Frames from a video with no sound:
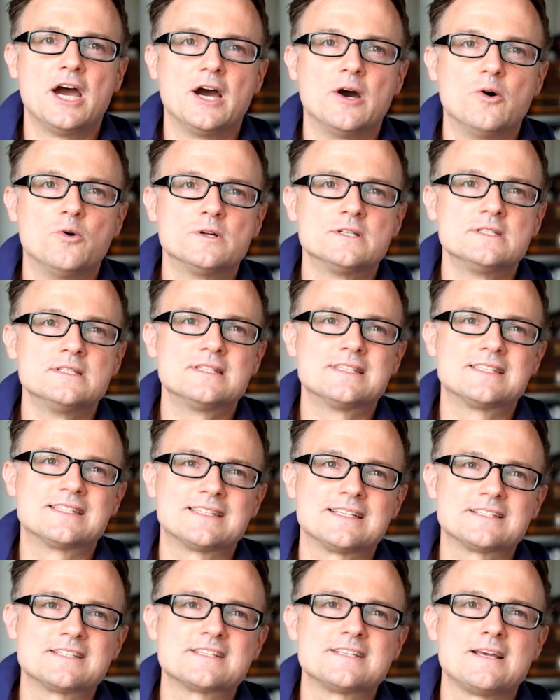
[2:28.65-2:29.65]
Und
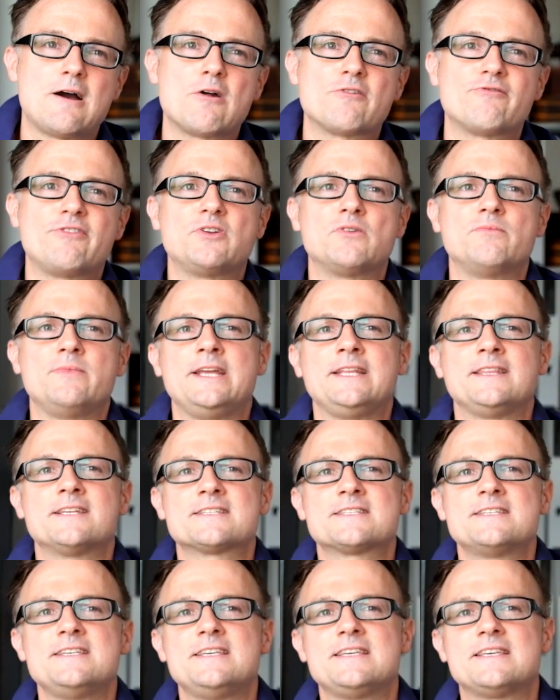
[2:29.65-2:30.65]
das ist ja auch ein Phänomen,
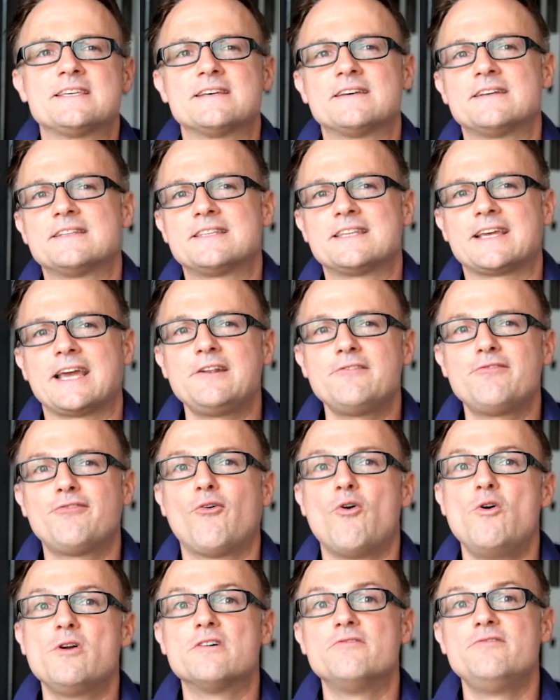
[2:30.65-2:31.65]
das sich
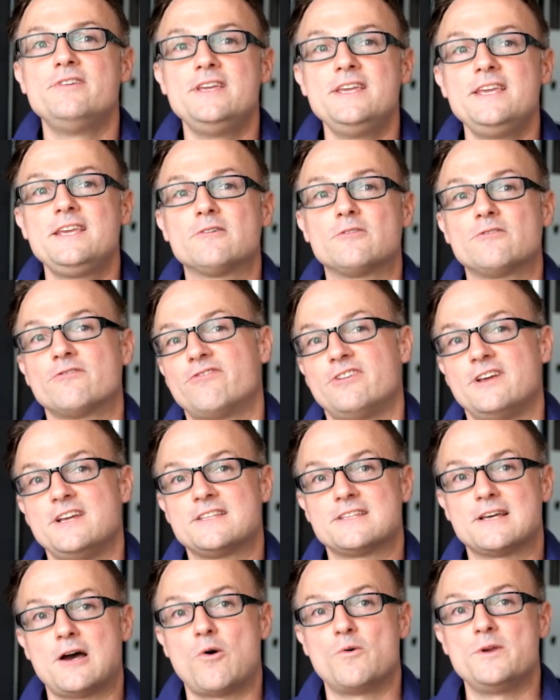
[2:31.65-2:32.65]
Trendfolger wie ich und
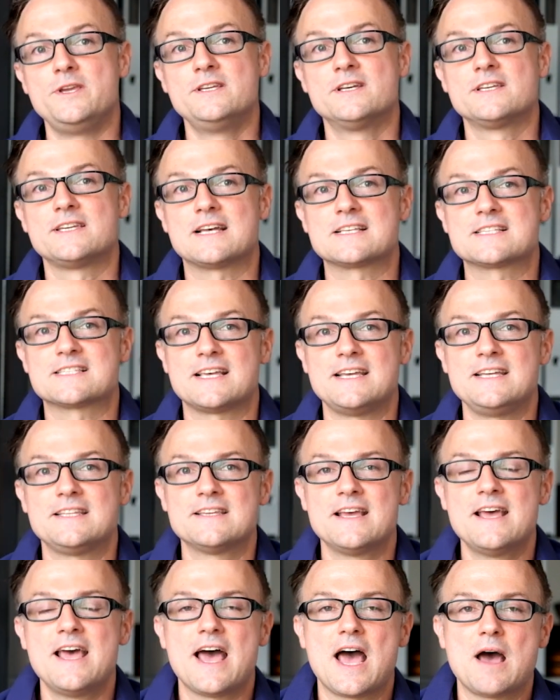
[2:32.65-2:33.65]
vielleicht auch ihr ja seid,
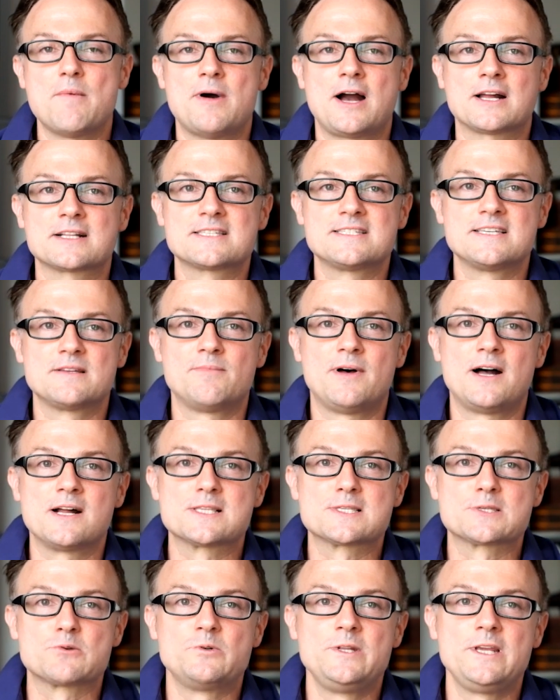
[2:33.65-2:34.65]
am
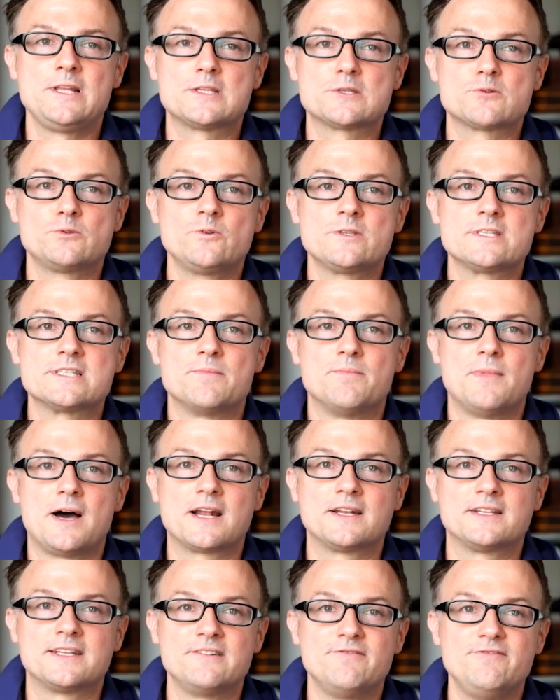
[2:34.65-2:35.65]
Aktienmarkt zunutze
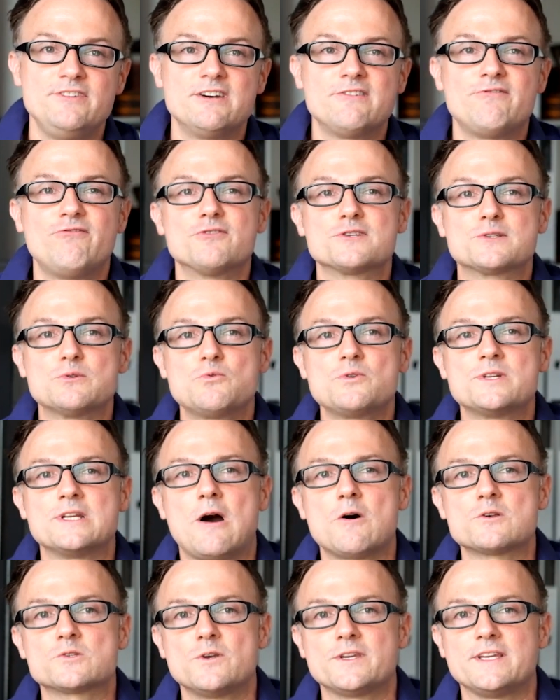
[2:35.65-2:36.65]
machen. Denn wir versuchen ja
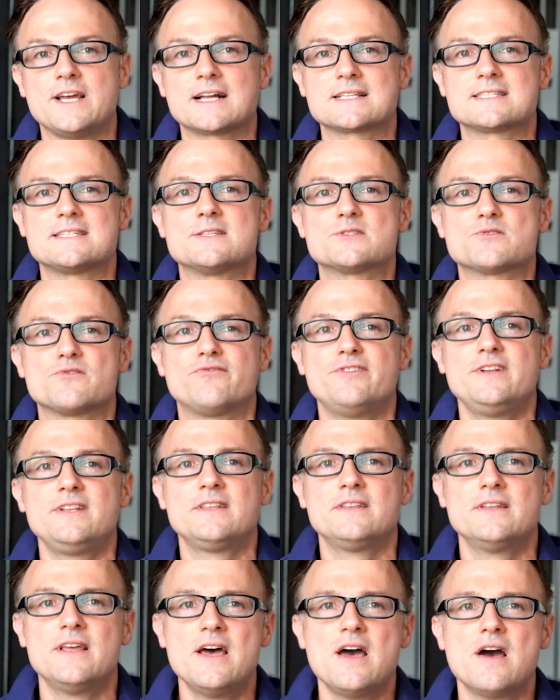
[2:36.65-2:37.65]
auch solche Aktien zu
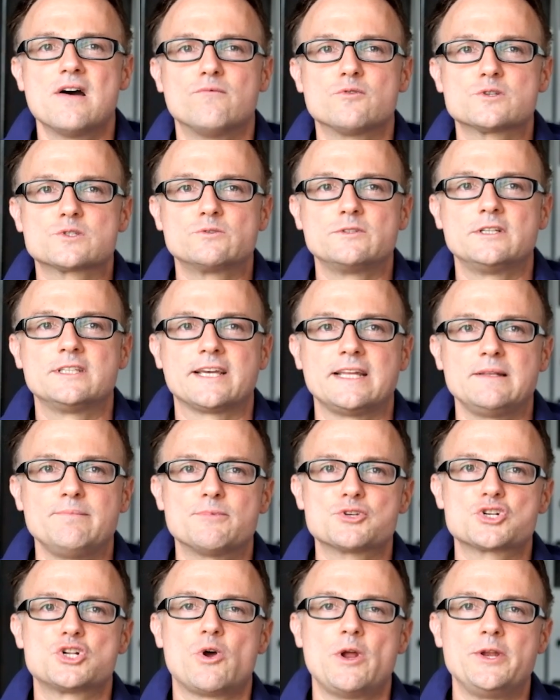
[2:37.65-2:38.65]
finden, wo es zu einer
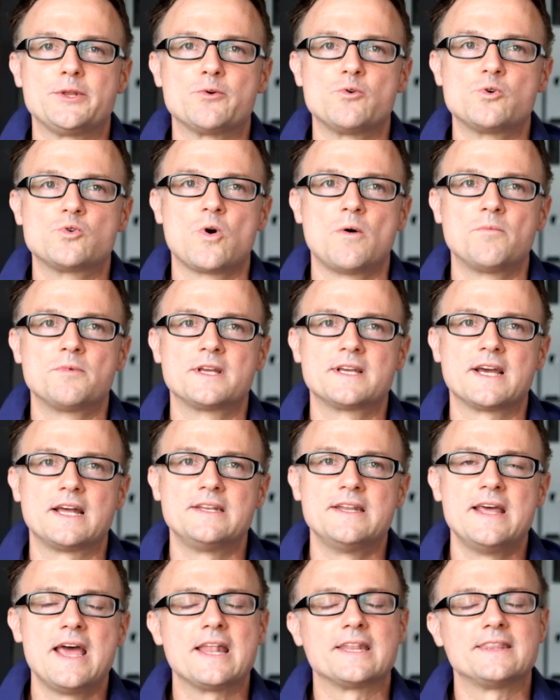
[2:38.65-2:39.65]
Trendbeschleunigung kommen
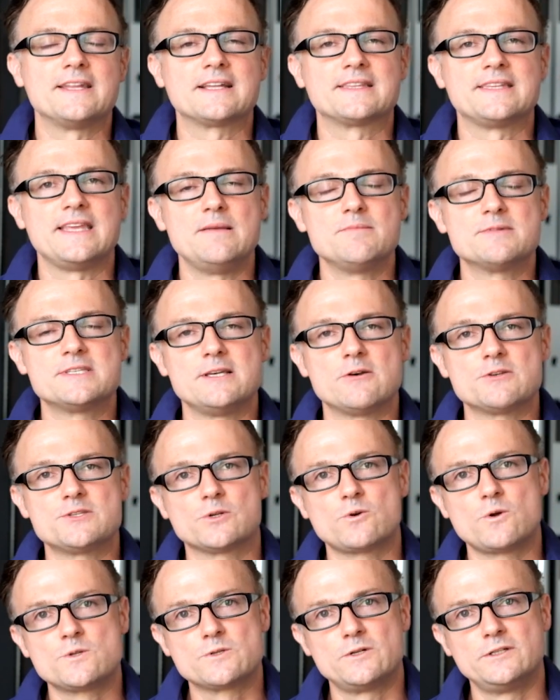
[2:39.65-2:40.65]
kann, nachdem sie aus
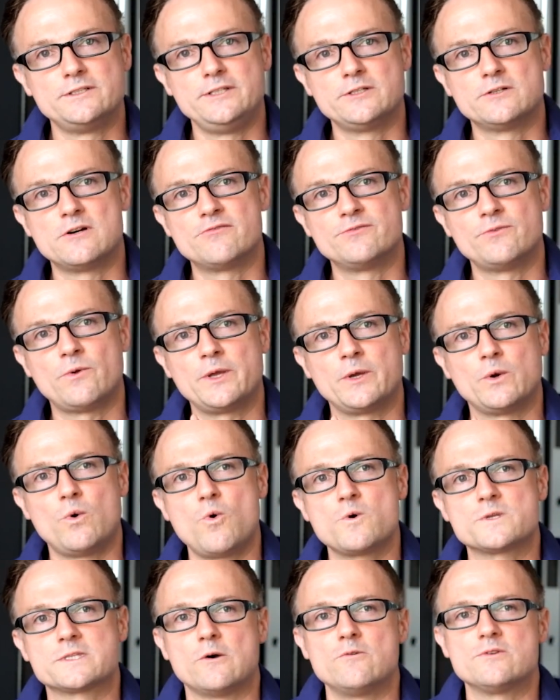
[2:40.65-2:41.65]
einer Konsolidierung auf neue
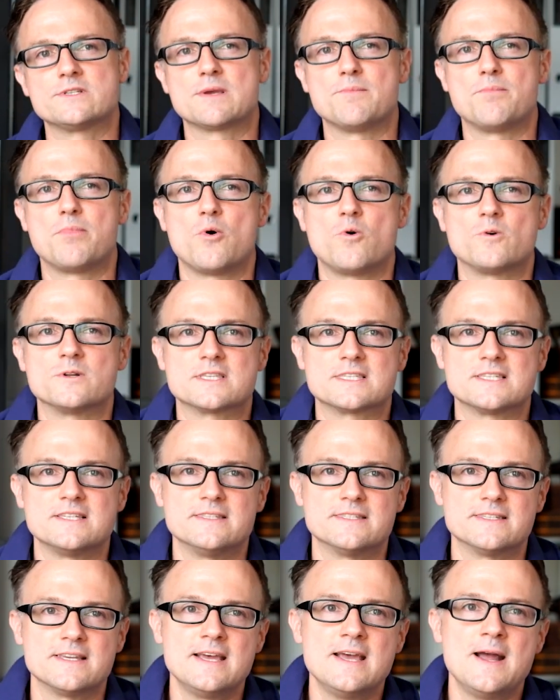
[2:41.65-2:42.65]
Hochs ausgebrochen
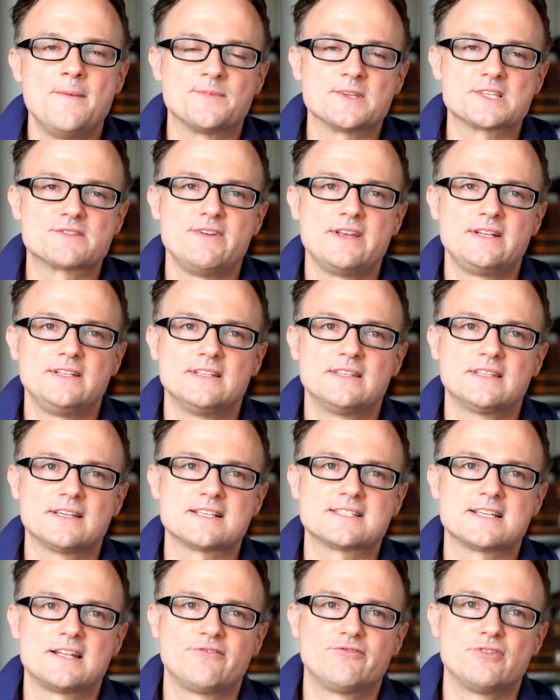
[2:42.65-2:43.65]
sind. Deswegen
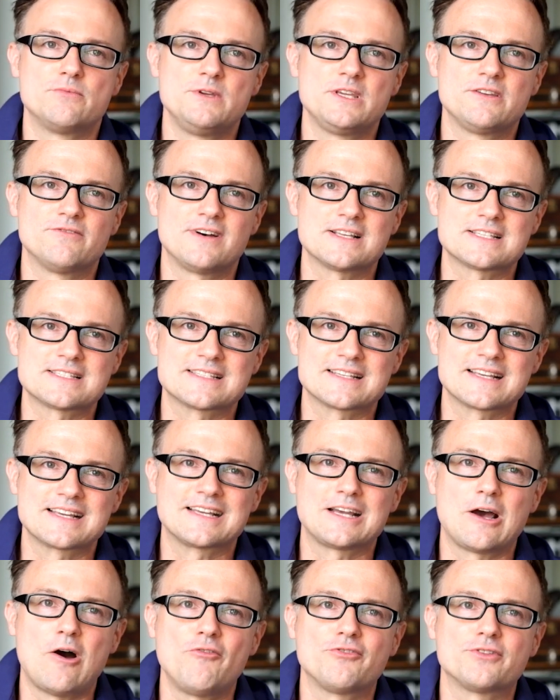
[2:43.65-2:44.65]
interessant für mich, was
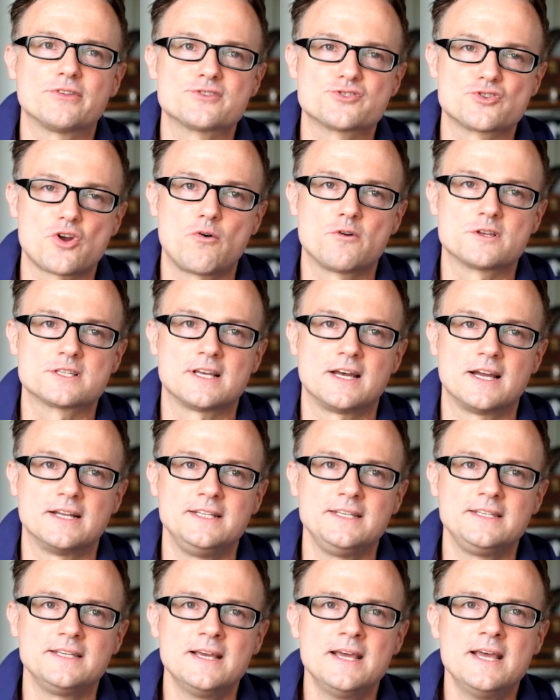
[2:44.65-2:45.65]
kauft Showers
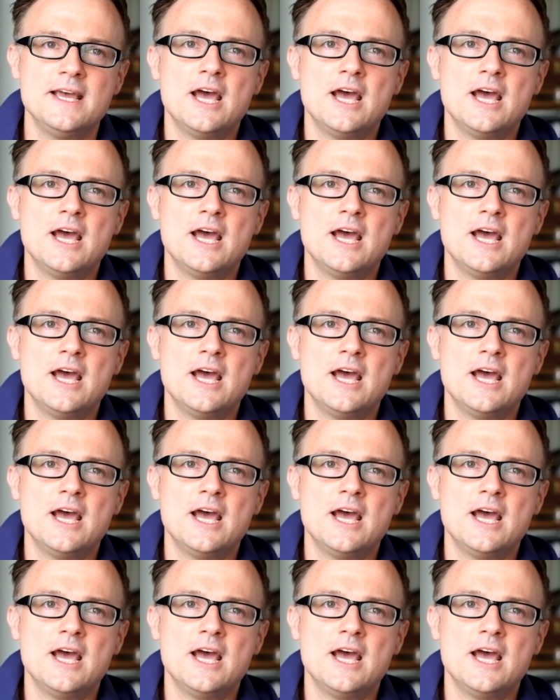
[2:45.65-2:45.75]
eigentlich?